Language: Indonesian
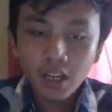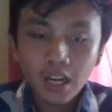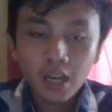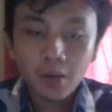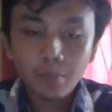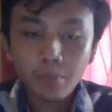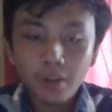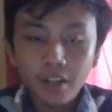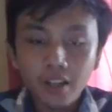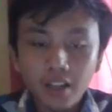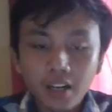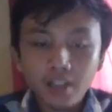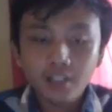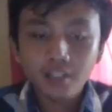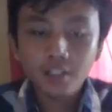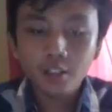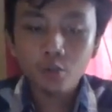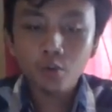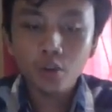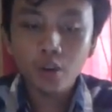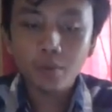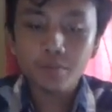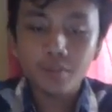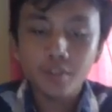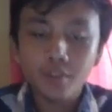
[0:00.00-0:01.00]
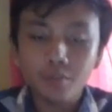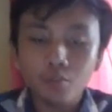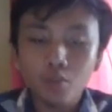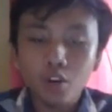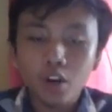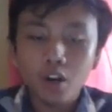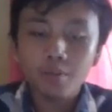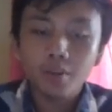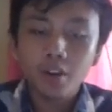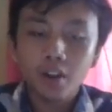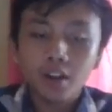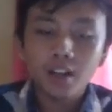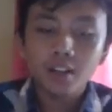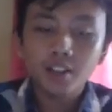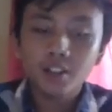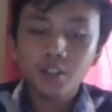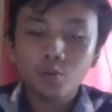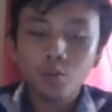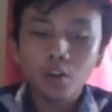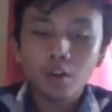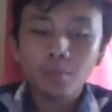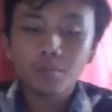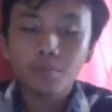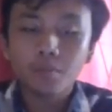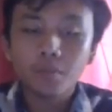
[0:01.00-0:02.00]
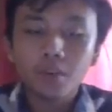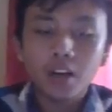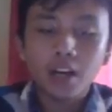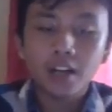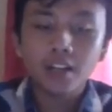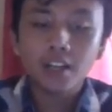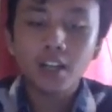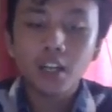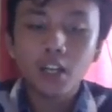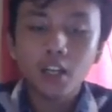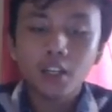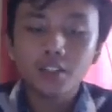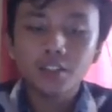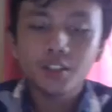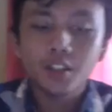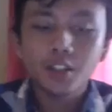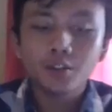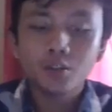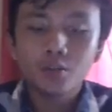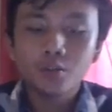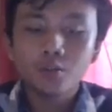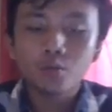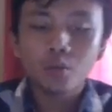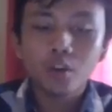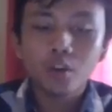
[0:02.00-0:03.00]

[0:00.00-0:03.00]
Aplikasi web, sebuah aplikasi web adalah situs